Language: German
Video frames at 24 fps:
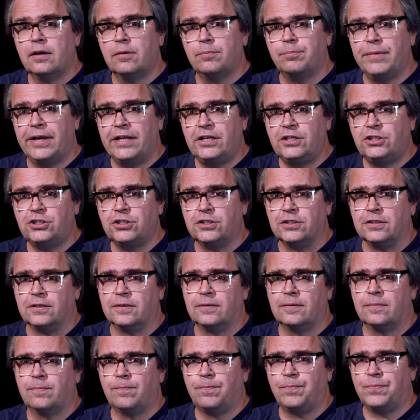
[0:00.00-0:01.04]
Menschen,
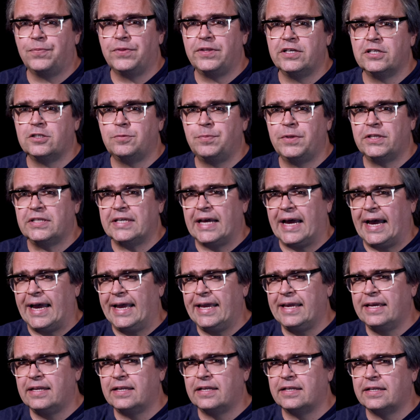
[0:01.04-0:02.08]
die es mit der
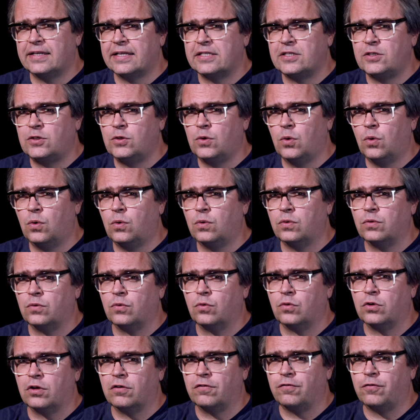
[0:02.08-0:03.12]
eigenen Nation
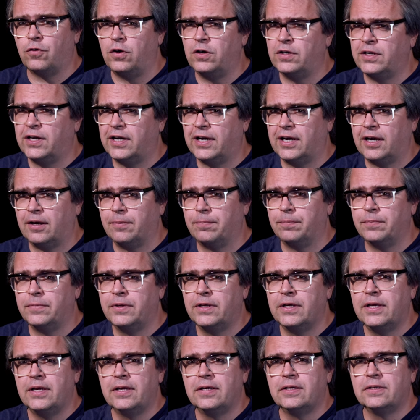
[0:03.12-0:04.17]
oder Volk
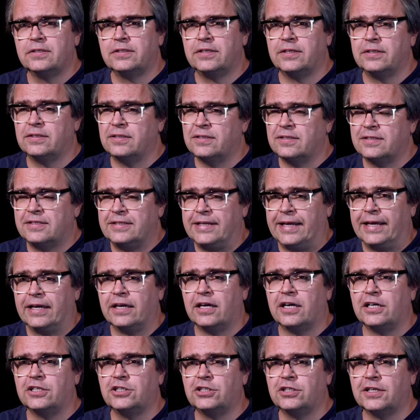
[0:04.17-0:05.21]
haben, sind sehr
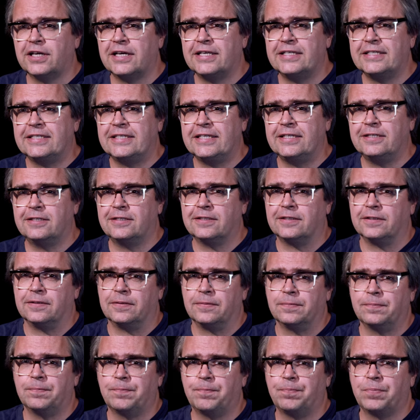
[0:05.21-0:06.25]
rasch
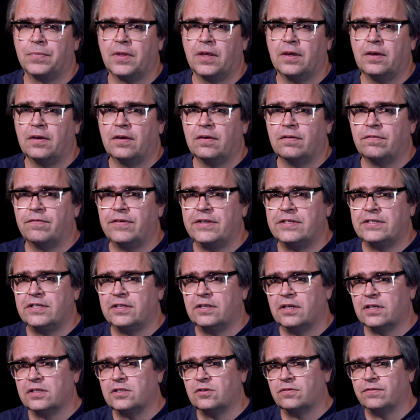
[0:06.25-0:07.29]
Rassisten, wenn sie
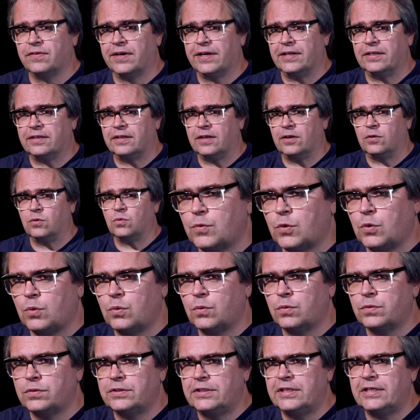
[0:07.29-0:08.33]
da zu weit gehen.
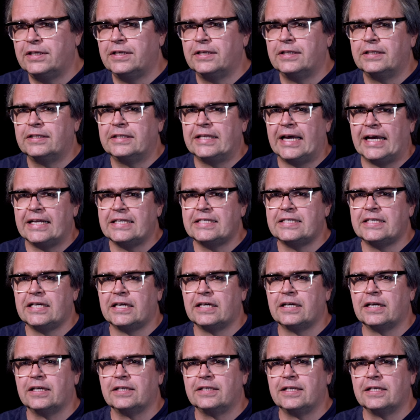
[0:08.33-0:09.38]
Und die
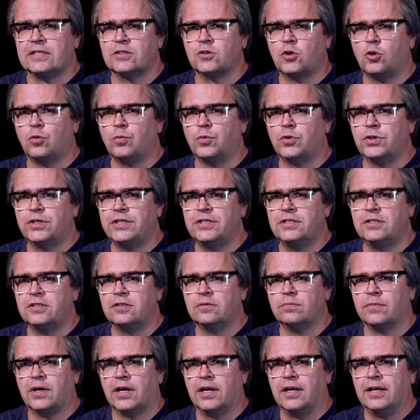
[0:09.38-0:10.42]
Tatsache, dass
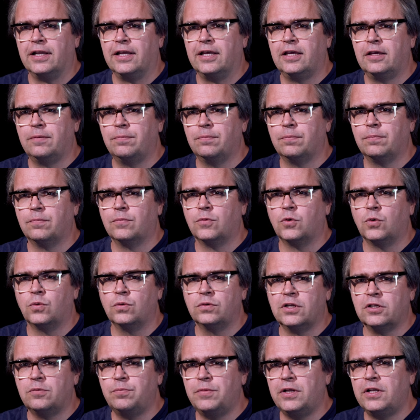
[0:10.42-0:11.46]
Kommunisten mal eben
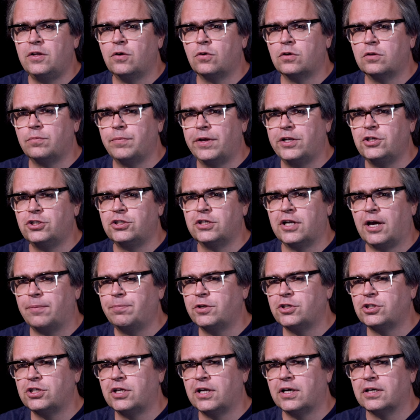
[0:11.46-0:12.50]
100 Millionen Menschen
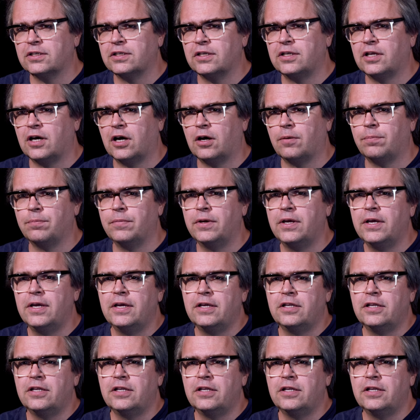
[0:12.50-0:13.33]
abgeschlachtet haben,